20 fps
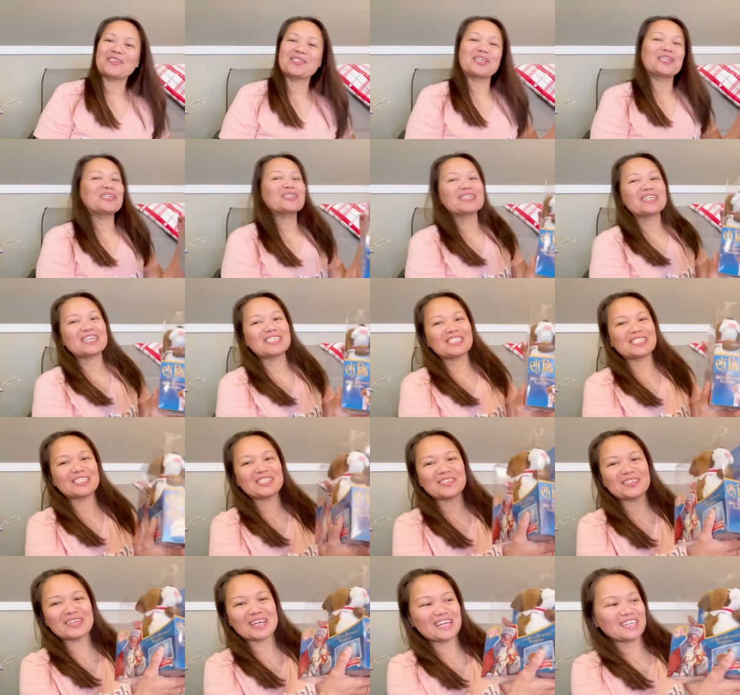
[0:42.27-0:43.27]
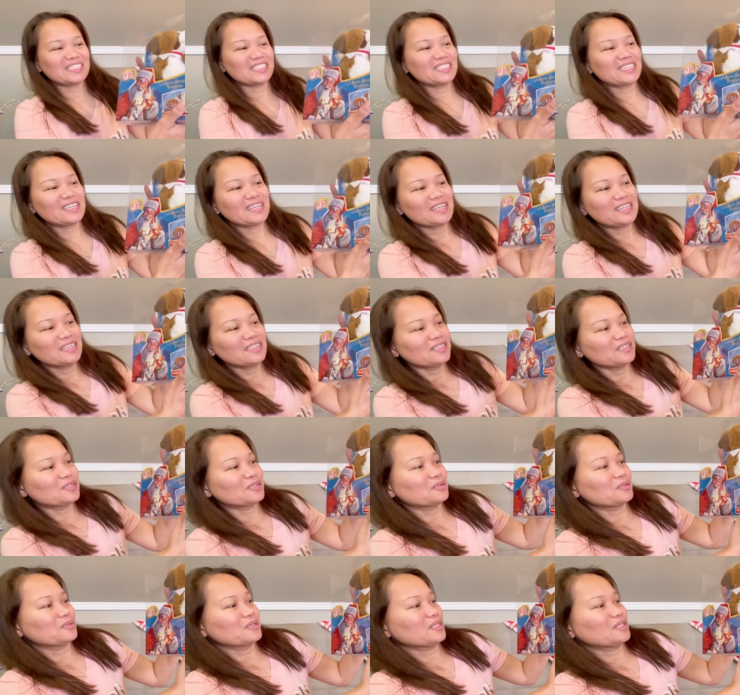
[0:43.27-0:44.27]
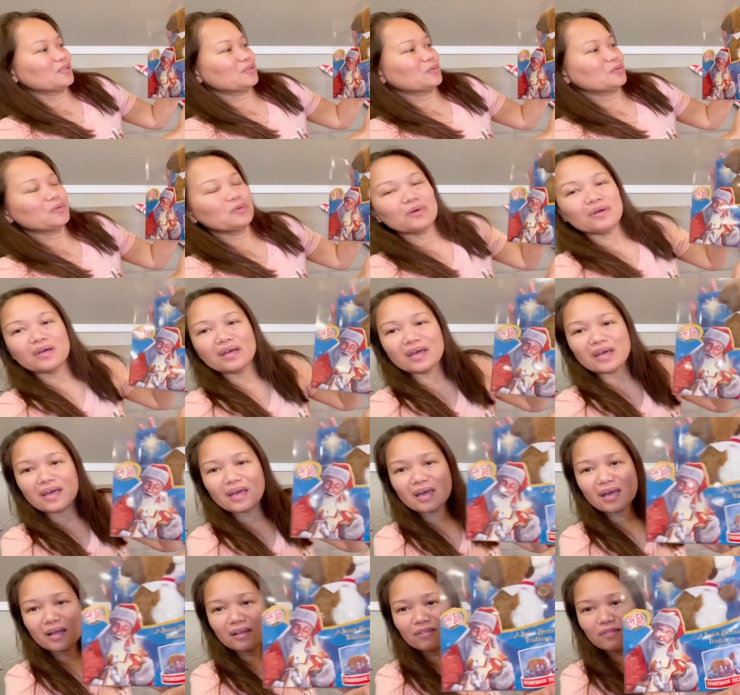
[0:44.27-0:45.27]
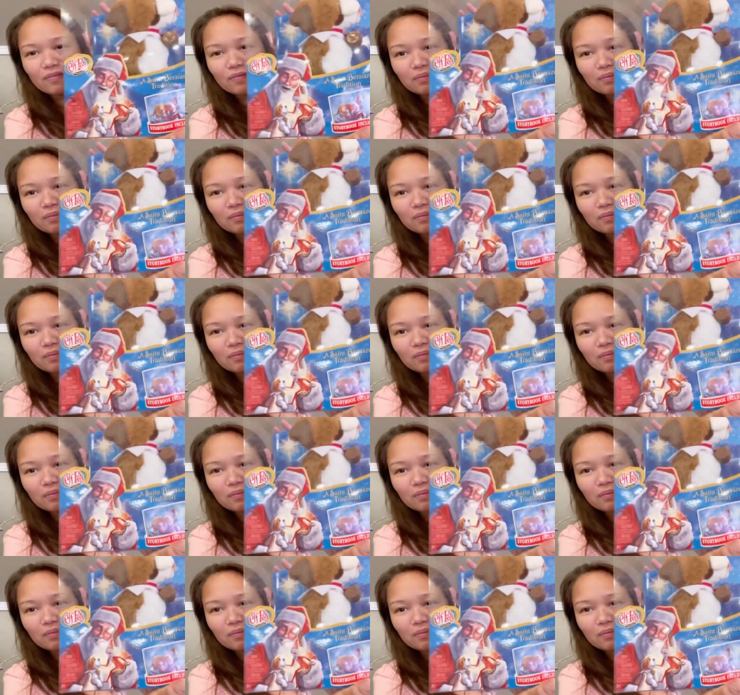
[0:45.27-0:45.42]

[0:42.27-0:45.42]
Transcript: sa inyo guys ito guys so ito elf